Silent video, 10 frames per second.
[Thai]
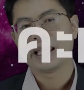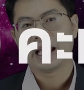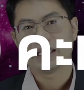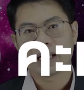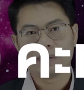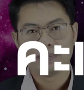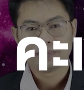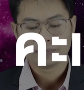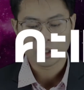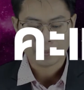คะแนนนะครับ
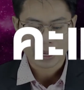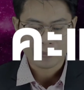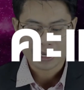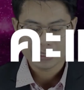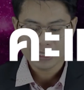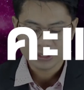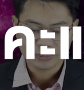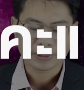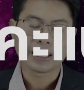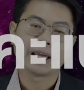สอบกลางภาค
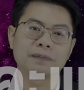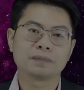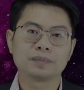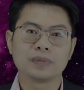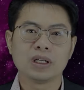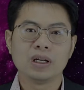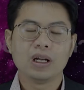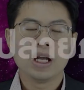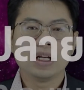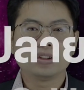20 คะแนน
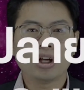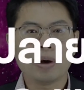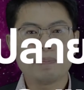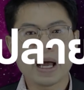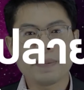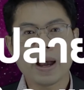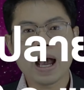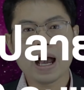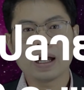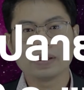สอบปลาย
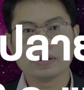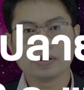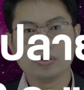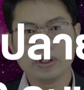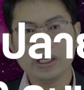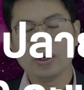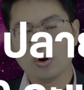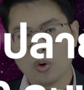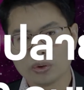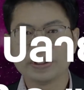ภาคอยู่ที่
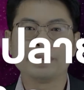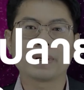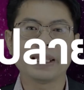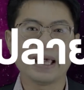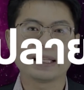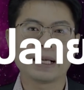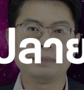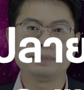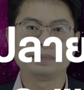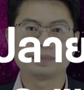60 คะแนนครั
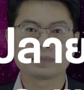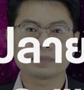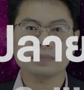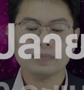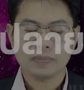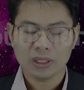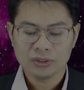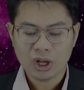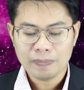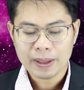บ
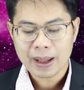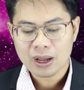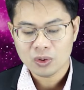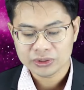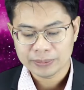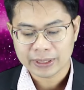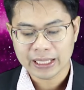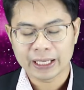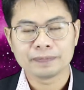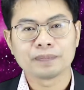สอบปลายภาค 60 คะ
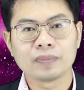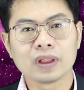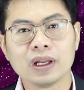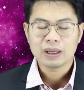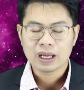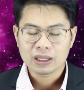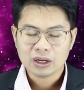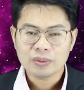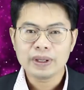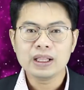แนนอ่า
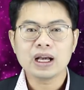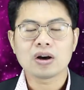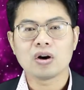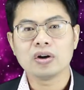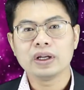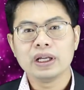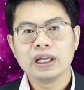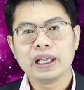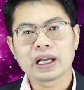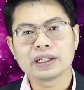แล้วก็มีเรื่องของ
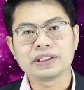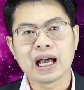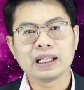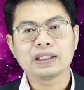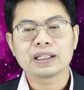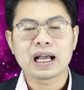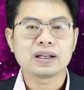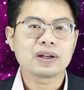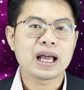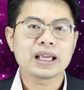เอกสาร กา
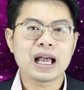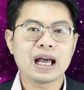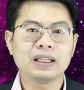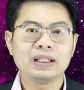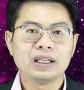รรายงาน